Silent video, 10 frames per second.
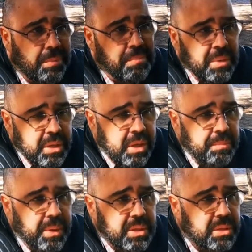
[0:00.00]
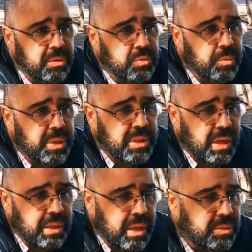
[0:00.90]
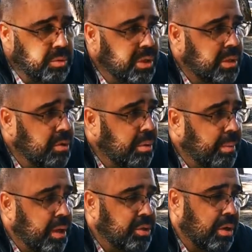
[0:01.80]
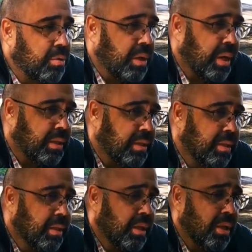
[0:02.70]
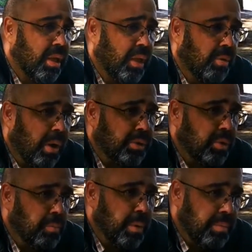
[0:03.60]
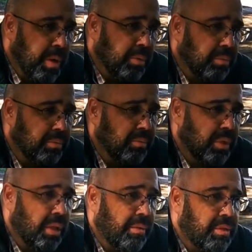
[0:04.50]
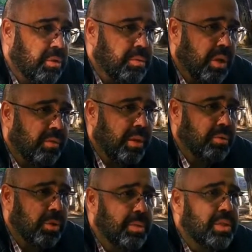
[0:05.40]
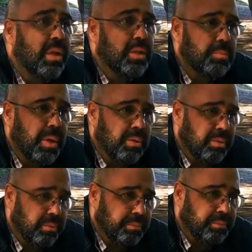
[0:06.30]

da minha impressão sobre as realidades do que seria uma prática correta, eu acho que o primeiro que deve ser observado chama-se respeito.